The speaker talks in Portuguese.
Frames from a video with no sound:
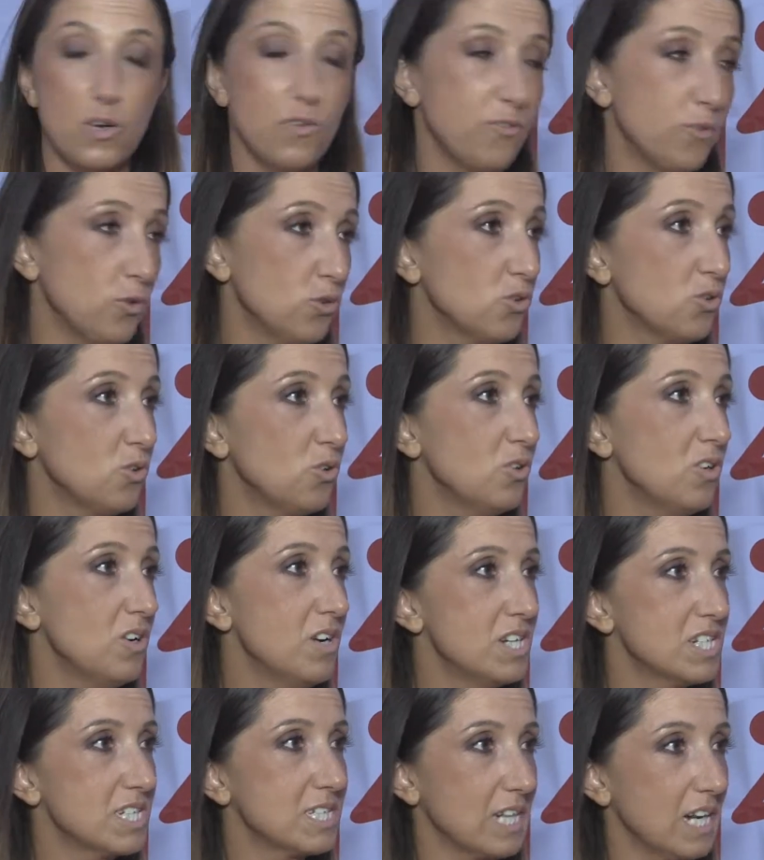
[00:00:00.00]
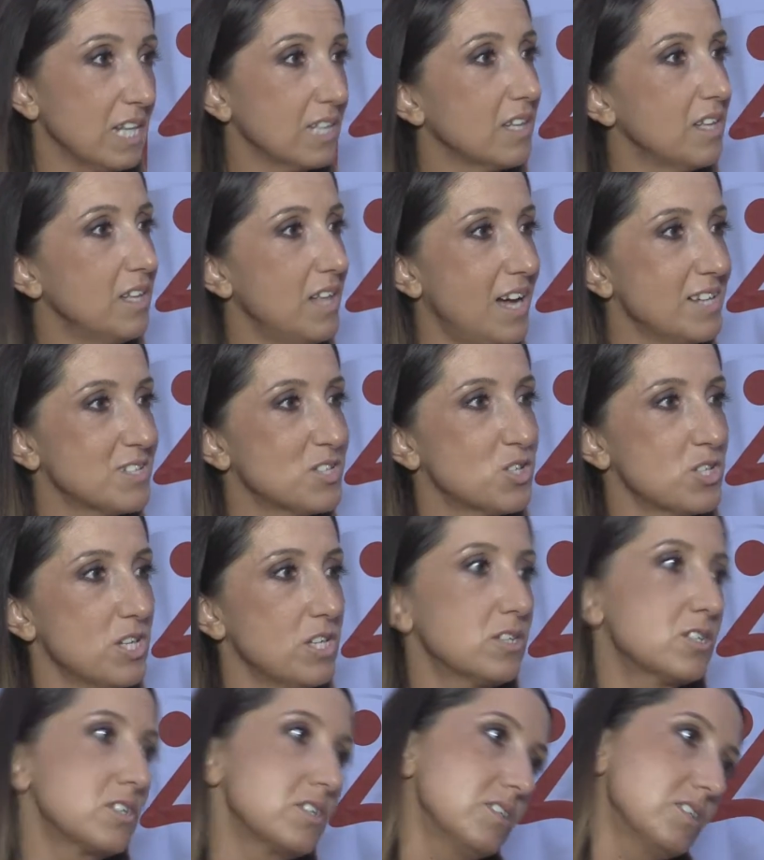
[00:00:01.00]
no fundo, estreita laços
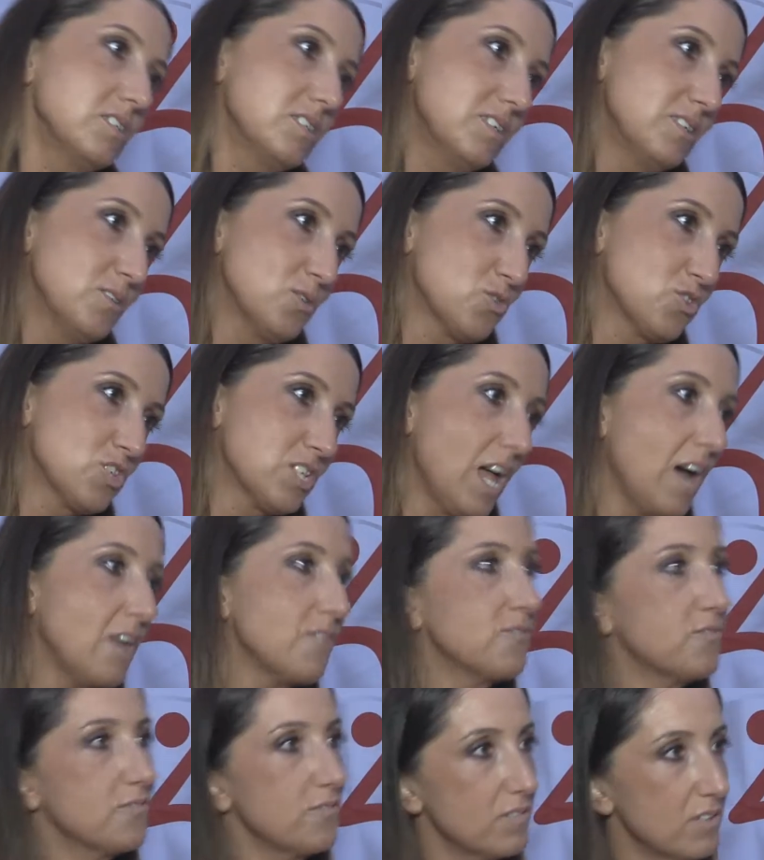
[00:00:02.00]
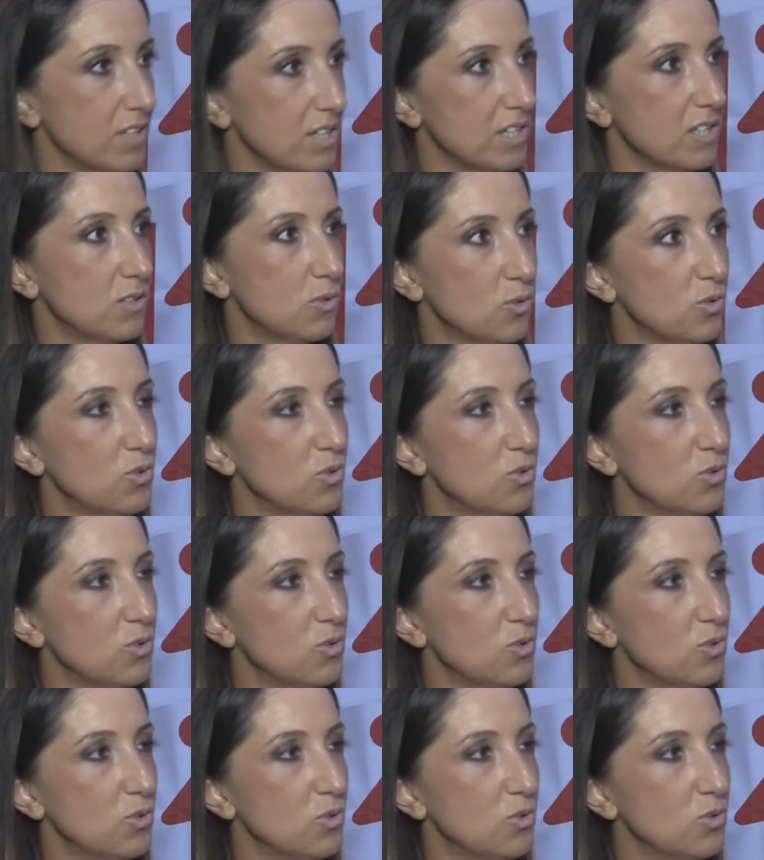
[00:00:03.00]
entre o staff e,